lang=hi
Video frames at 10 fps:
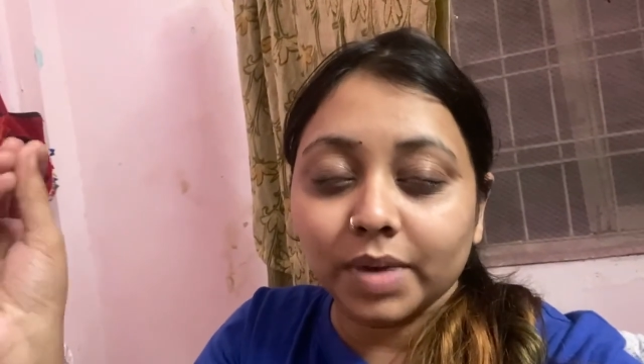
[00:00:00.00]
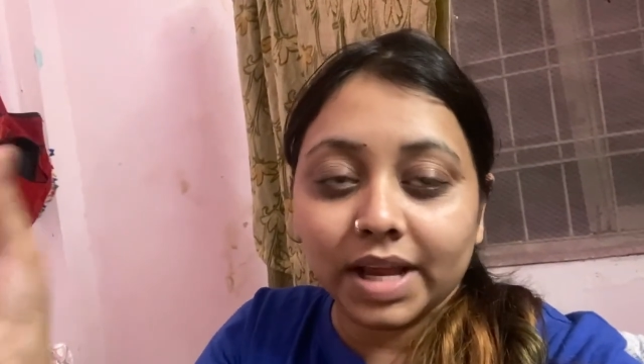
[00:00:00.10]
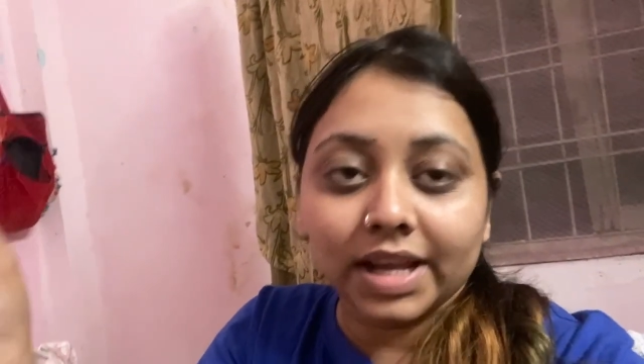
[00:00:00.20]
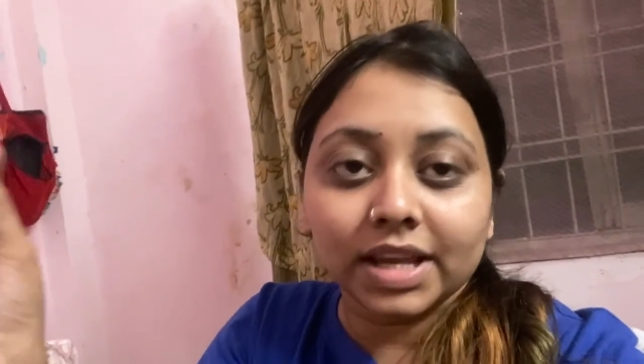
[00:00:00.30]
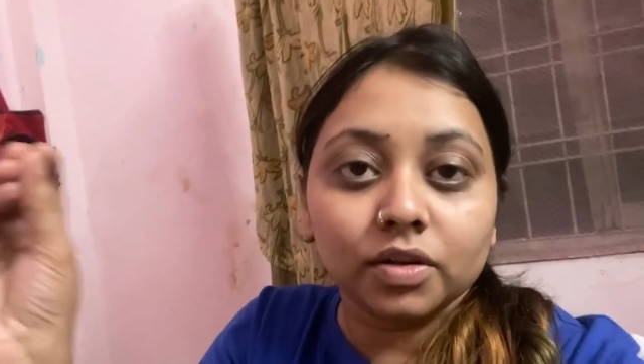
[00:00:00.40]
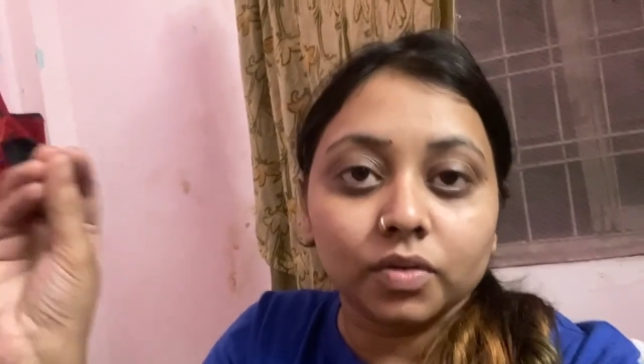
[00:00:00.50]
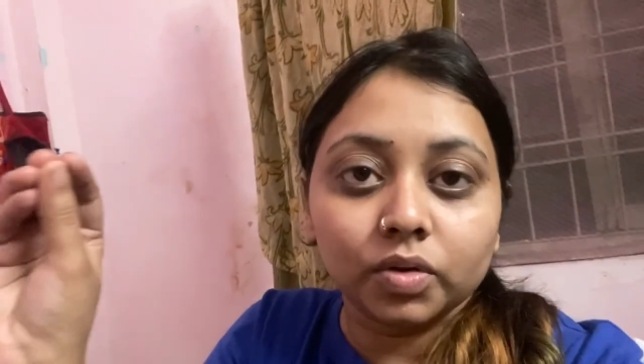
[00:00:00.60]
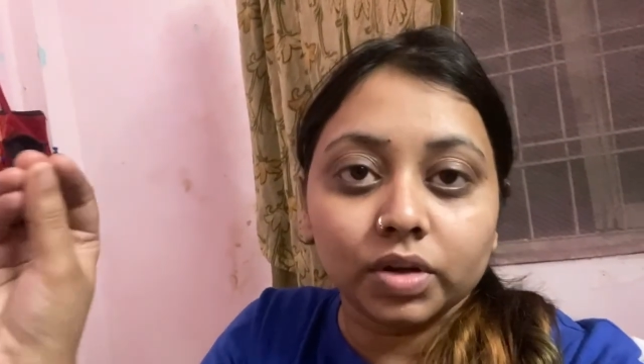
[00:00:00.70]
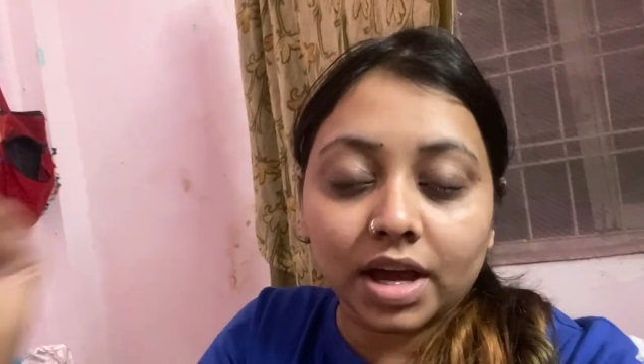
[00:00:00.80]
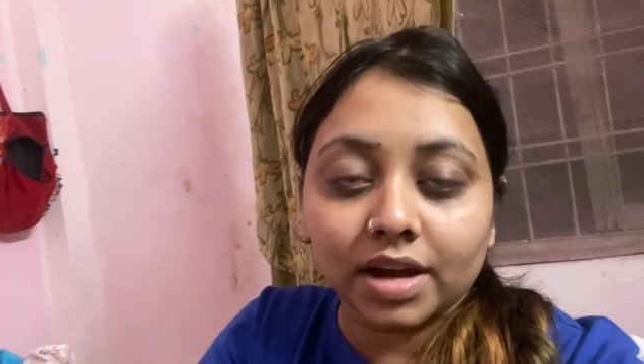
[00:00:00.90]
पहले कि
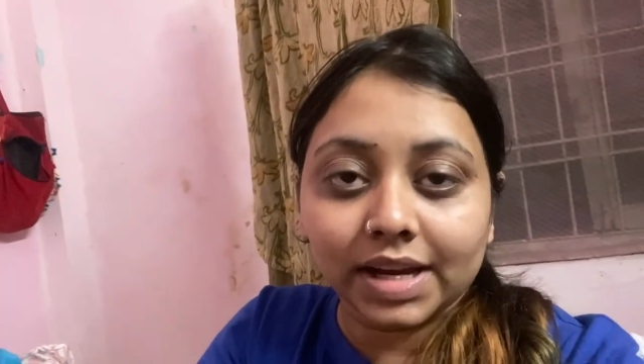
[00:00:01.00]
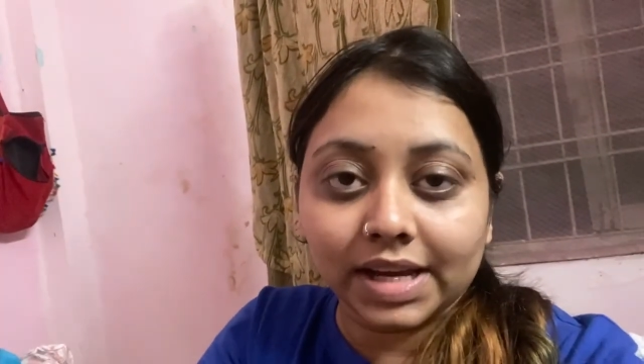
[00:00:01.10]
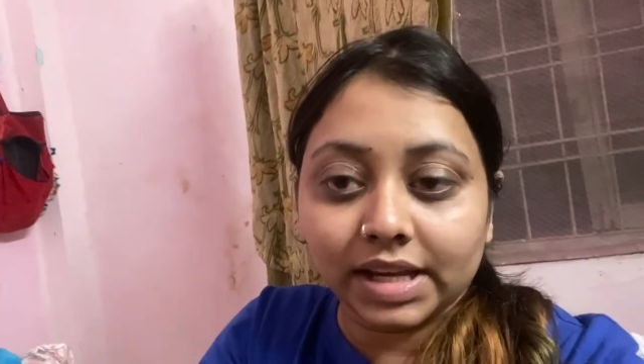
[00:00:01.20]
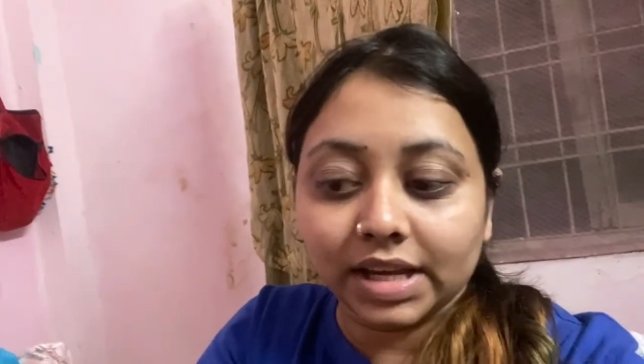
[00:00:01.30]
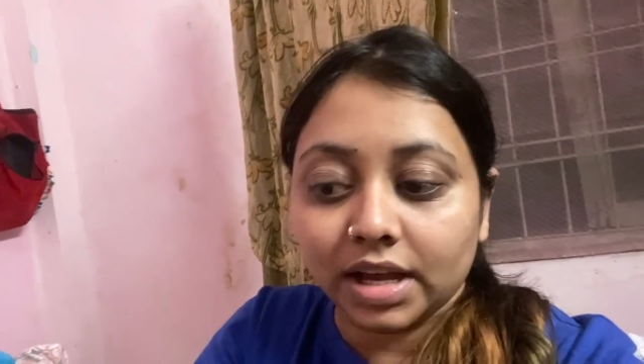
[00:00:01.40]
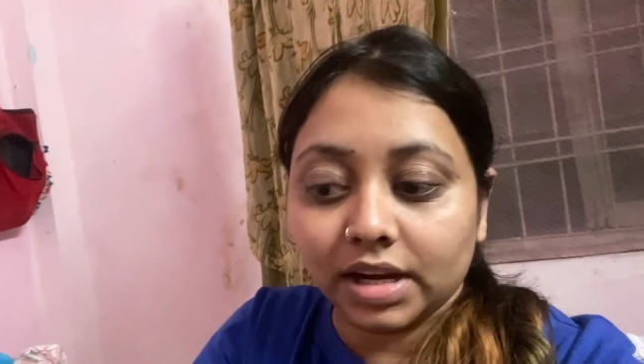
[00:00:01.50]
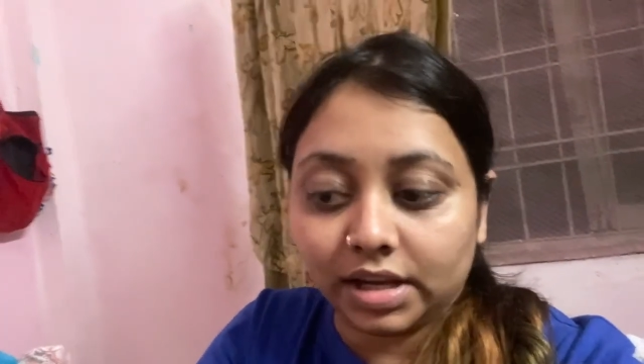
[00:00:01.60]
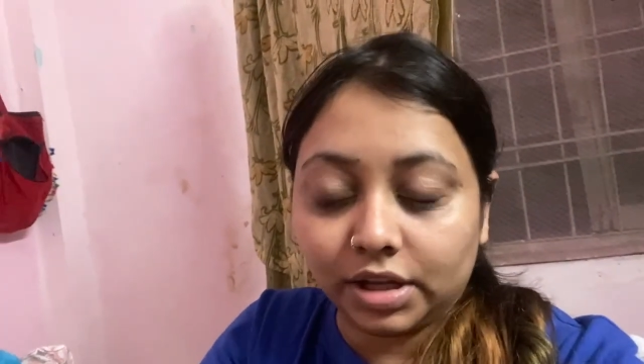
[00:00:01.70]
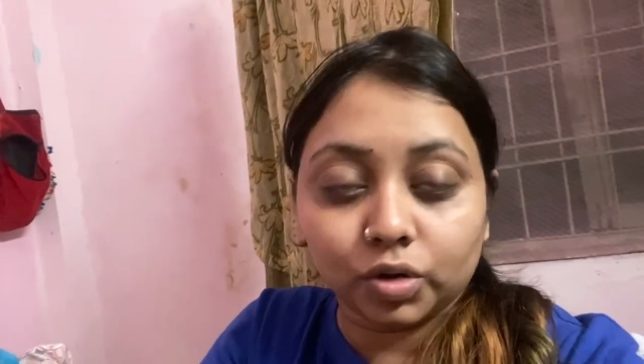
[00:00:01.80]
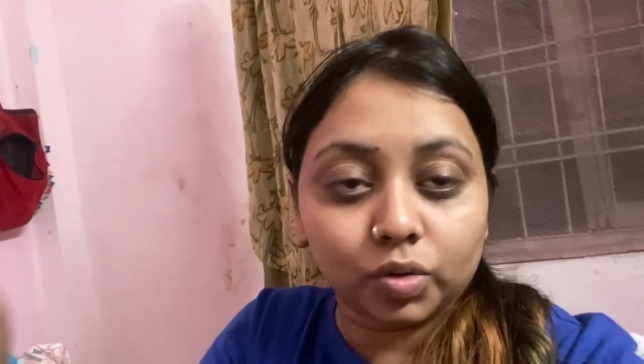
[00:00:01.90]
वो यहाँ रहेंगे या
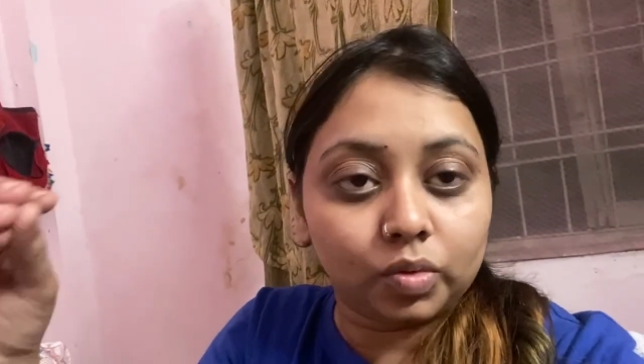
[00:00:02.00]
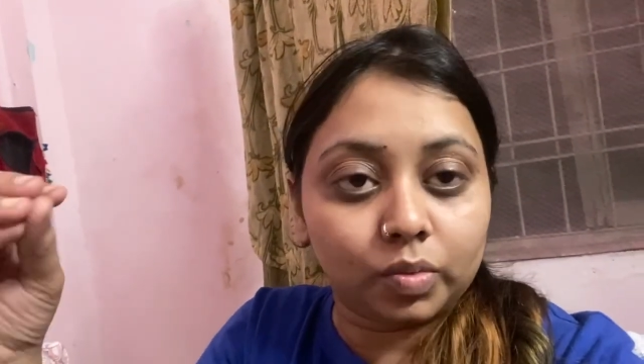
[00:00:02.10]
नहीं तो